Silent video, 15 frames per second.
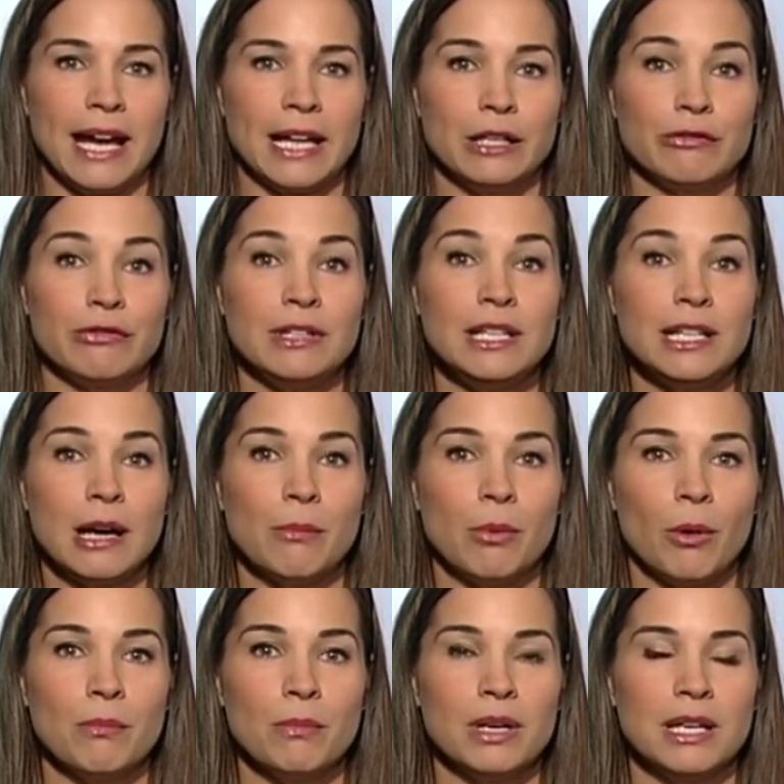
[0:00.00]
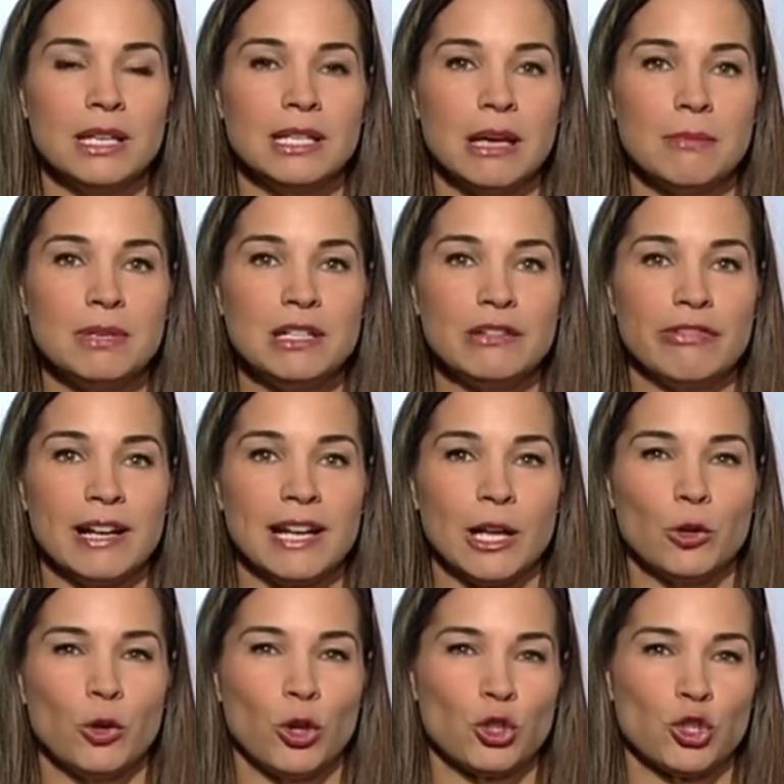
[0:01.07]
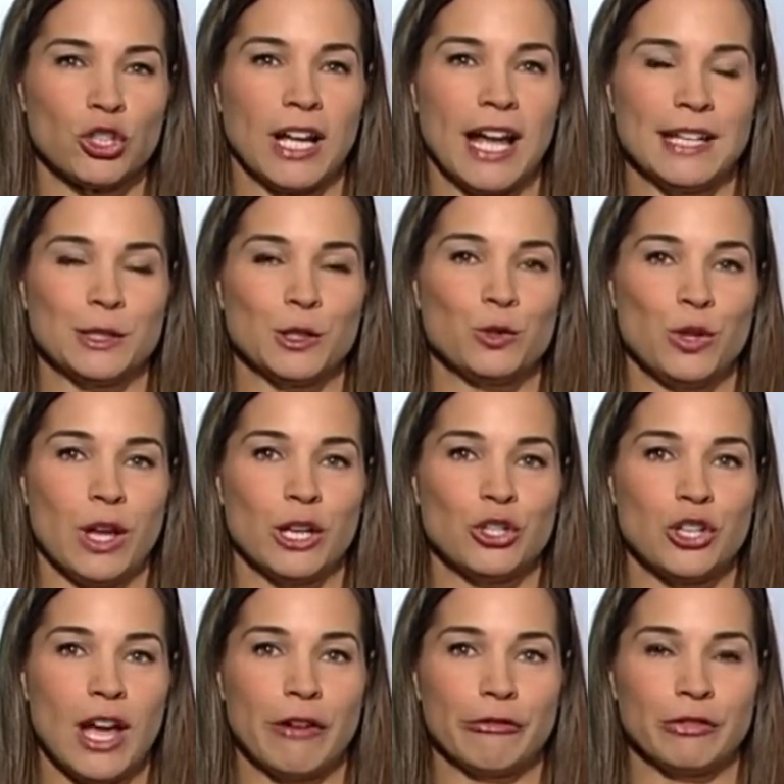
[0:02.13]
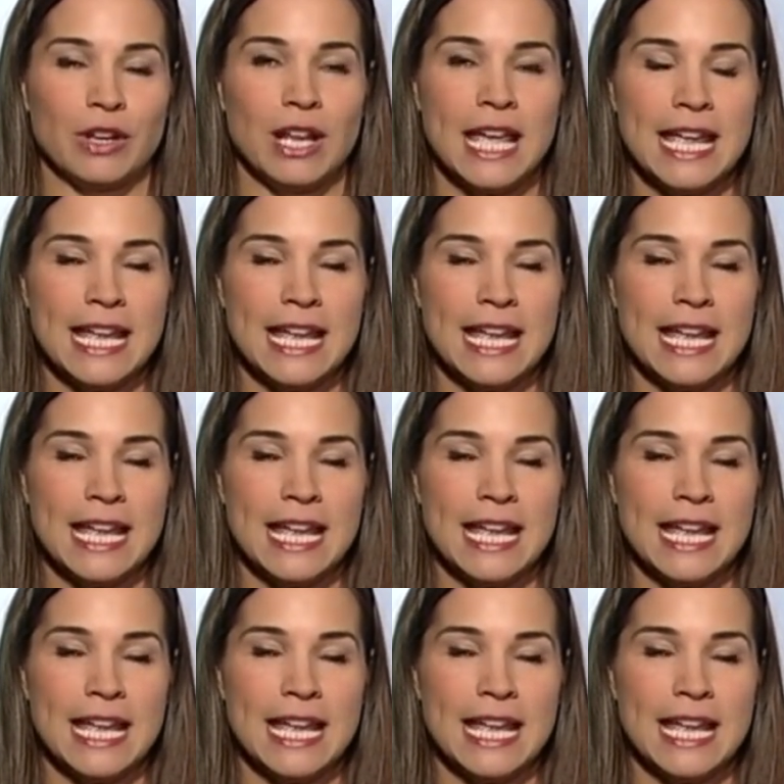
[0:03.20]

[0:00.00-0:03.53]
eine Fliegerbombe in der Bielefelder Nordstraße zu entschärfen.